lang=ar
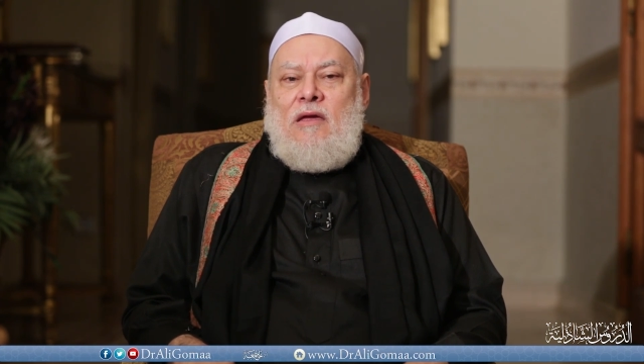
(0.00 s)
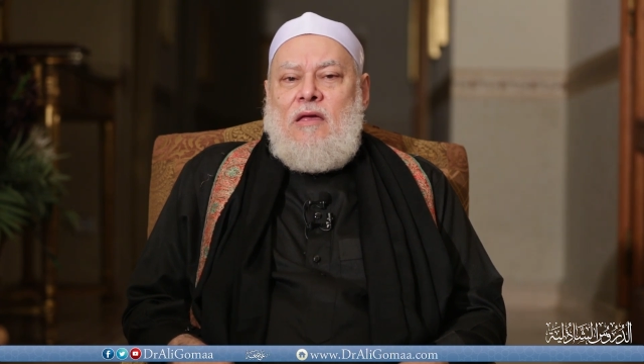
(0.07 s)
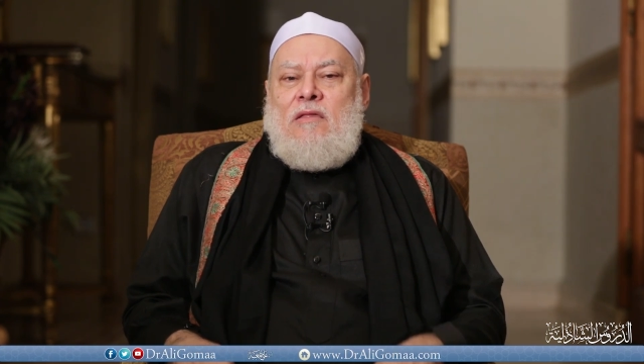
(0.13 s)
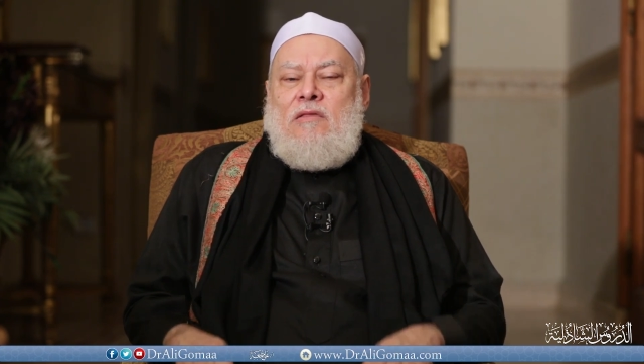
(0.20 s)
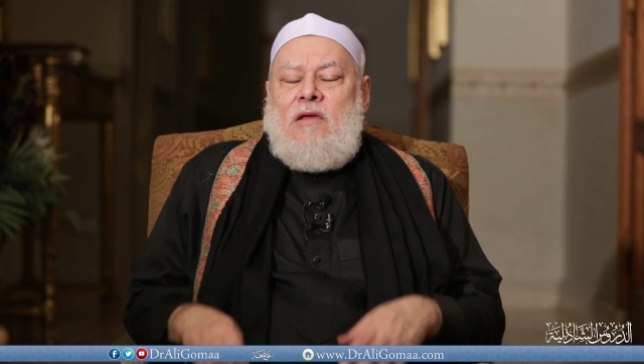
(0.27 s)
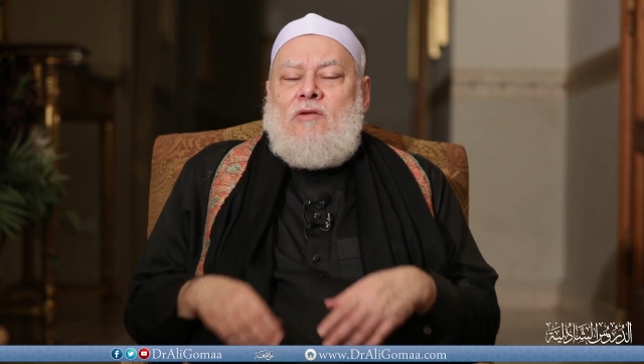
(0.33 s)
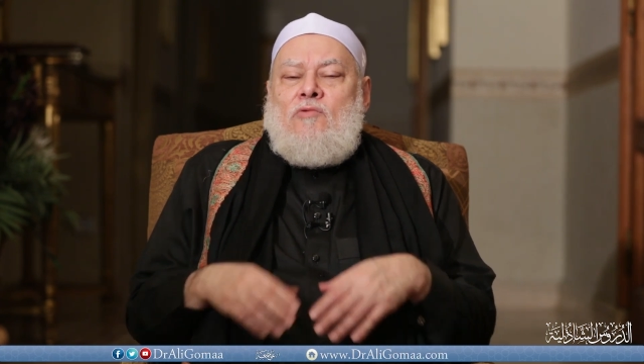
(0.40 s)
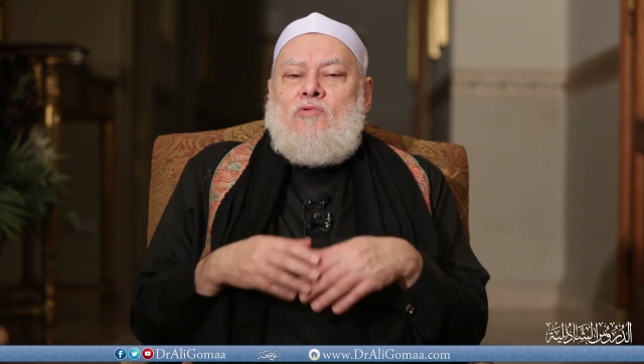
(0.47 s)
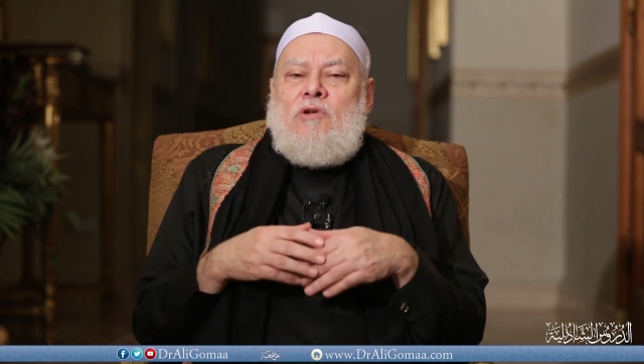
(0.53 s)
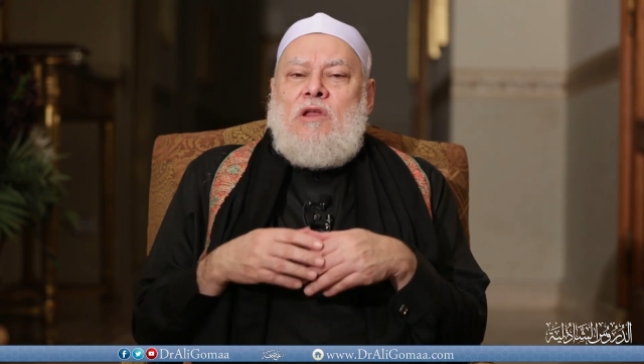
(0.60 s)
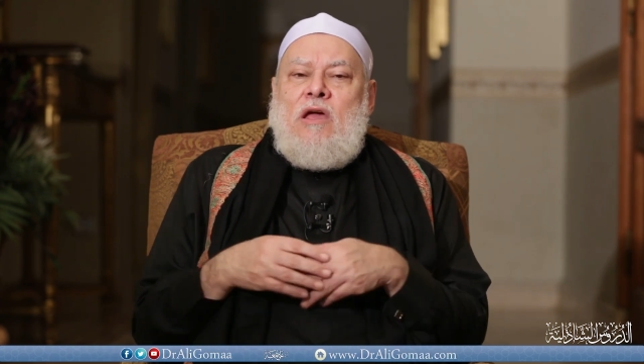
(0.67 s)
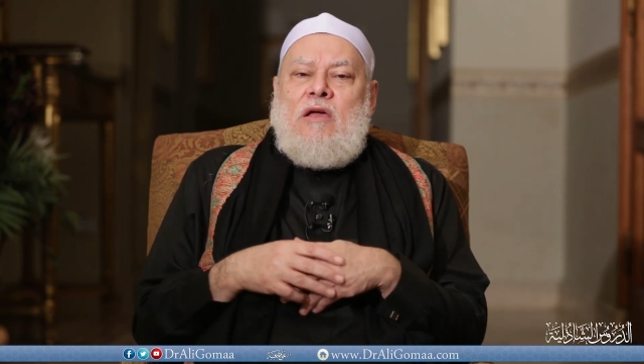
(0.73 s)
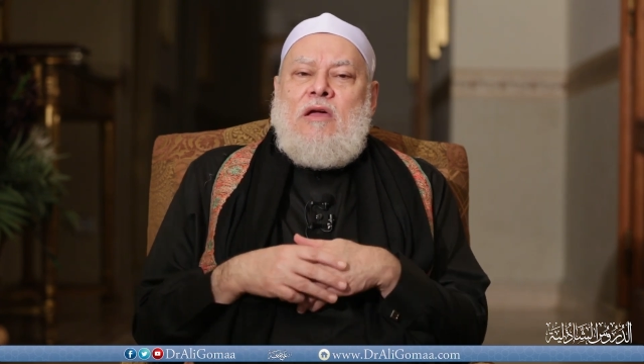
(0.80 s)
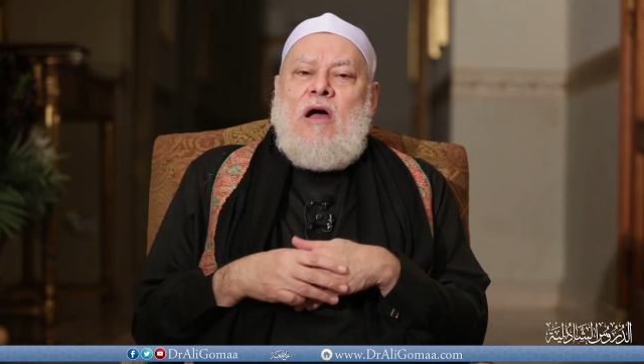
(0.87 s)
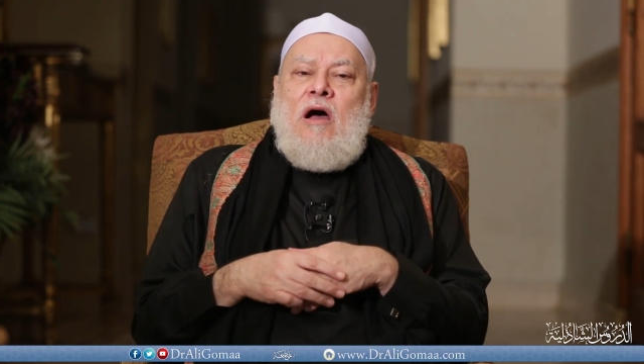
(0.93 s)
اذا
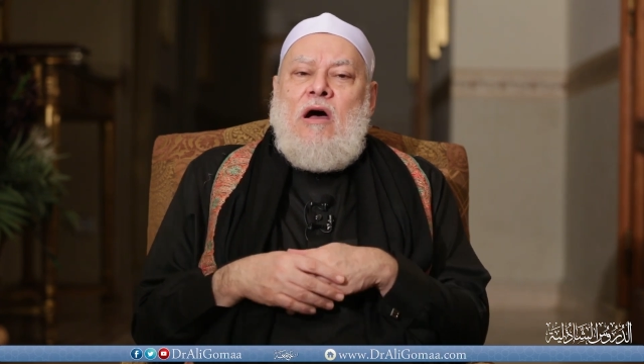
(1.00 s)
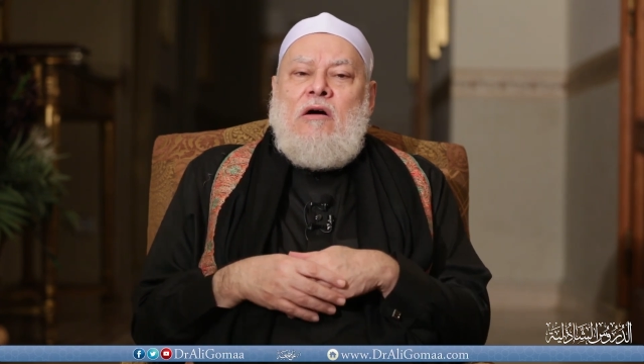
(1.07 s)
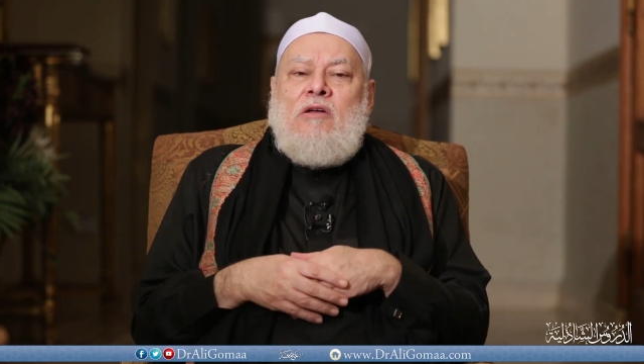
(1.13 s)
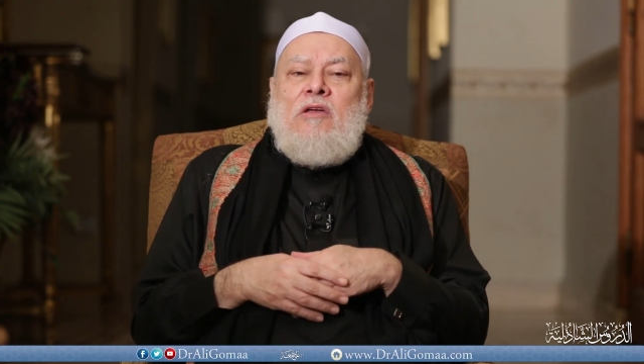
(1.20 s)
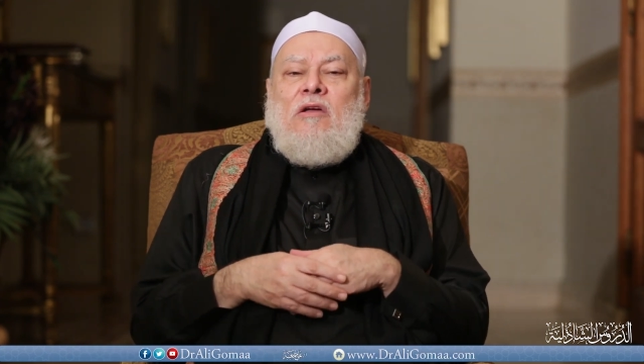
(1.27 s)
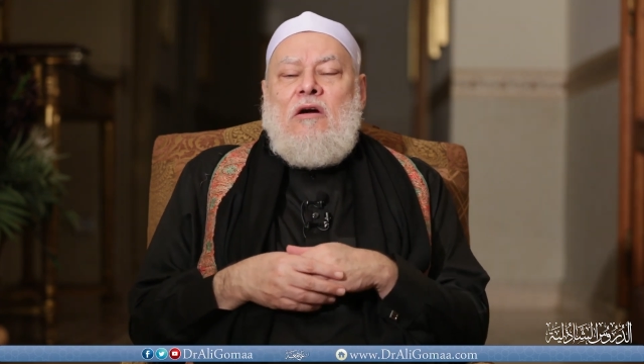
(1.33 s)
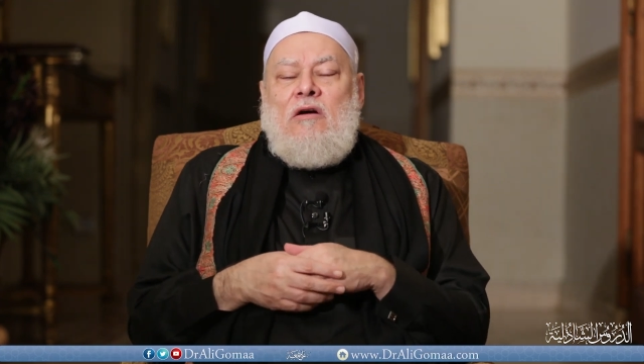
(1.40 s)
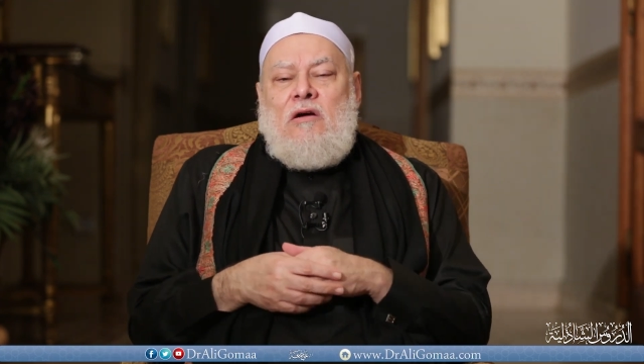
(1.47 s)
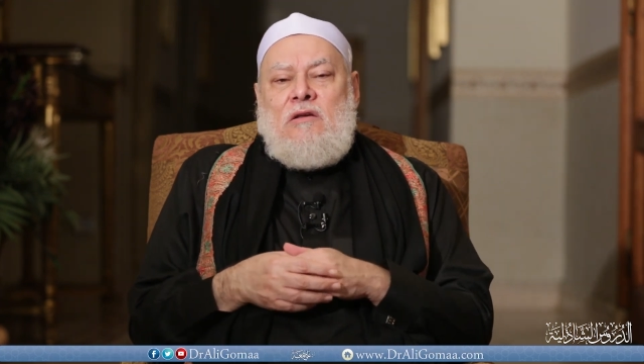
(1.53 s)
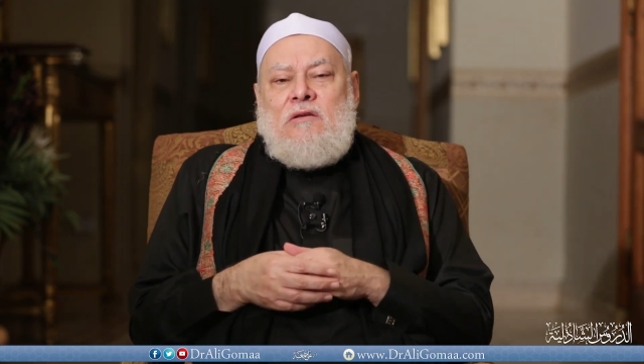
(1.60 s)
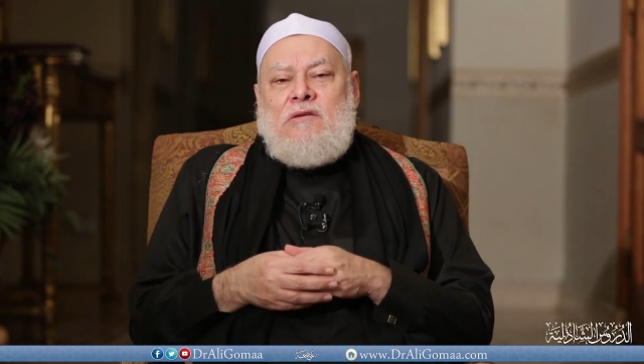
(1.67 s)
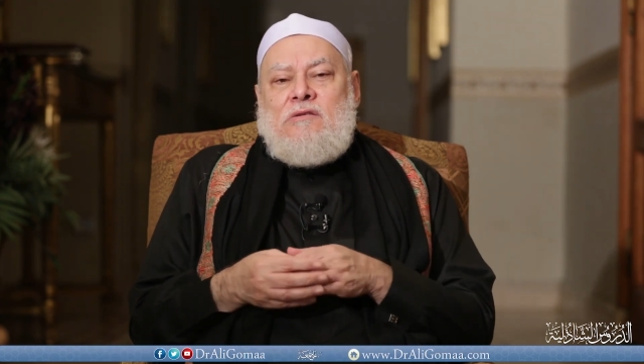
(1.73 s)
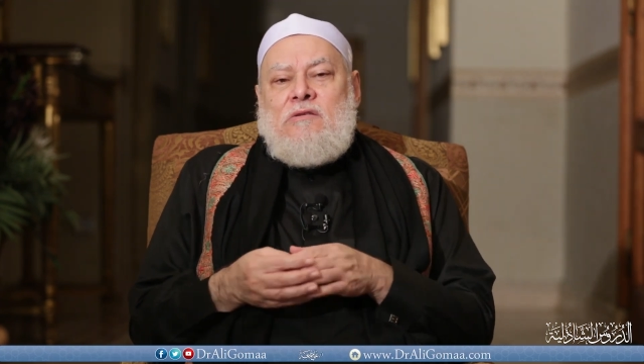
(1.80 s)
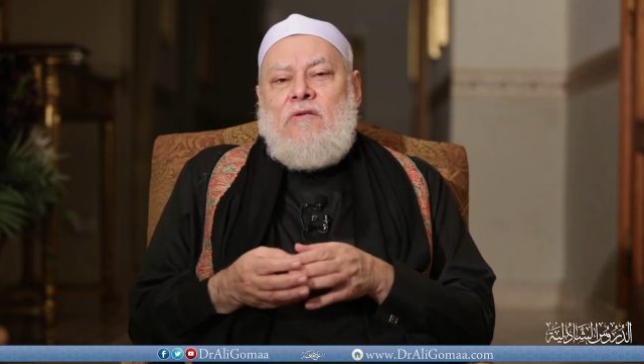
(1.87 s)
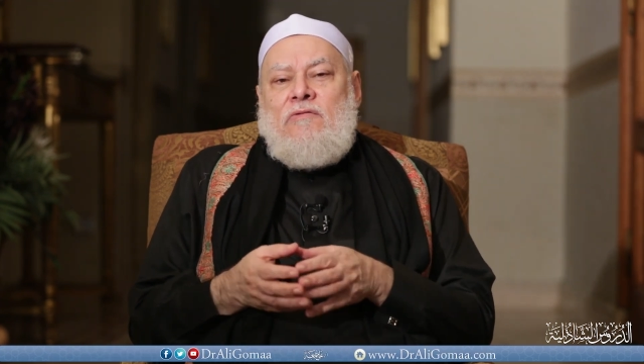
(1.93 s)
هناك حقيقه
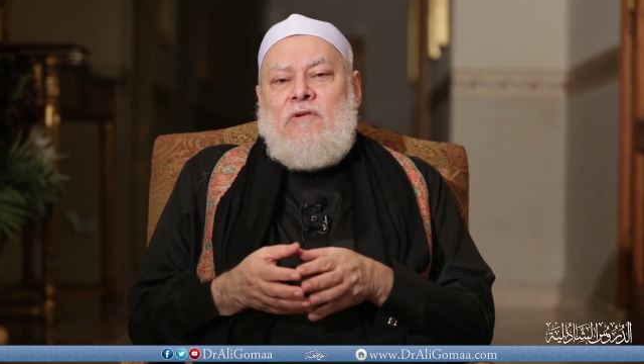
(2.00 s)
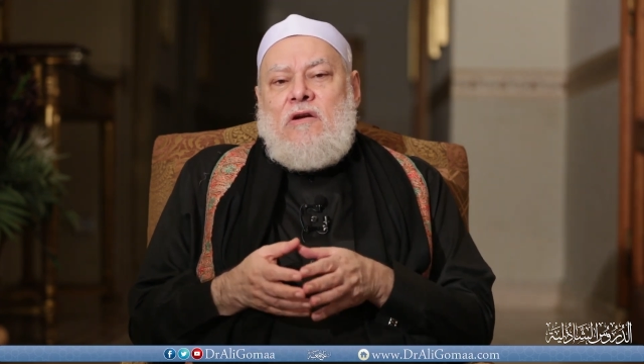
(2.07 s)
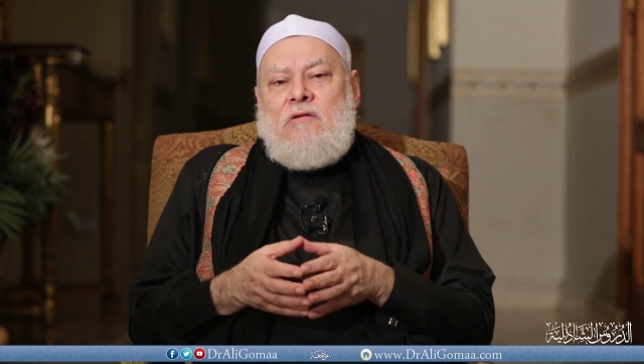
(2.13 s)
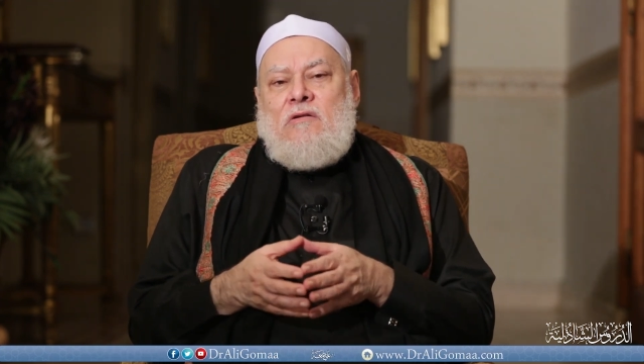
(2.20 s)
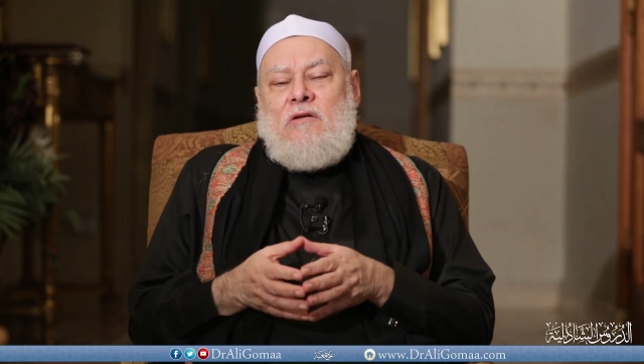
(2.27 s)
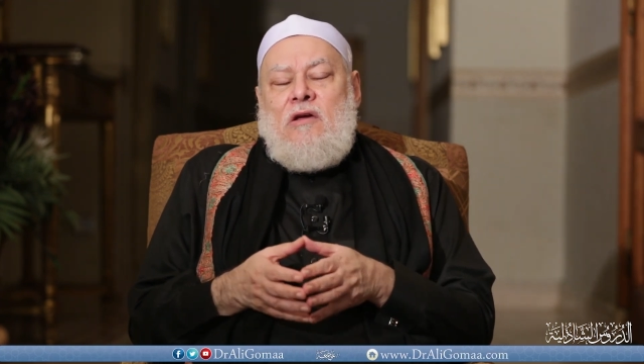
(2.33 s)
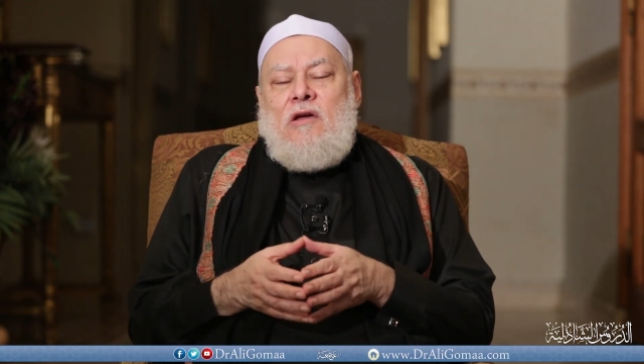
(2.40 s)
للسفر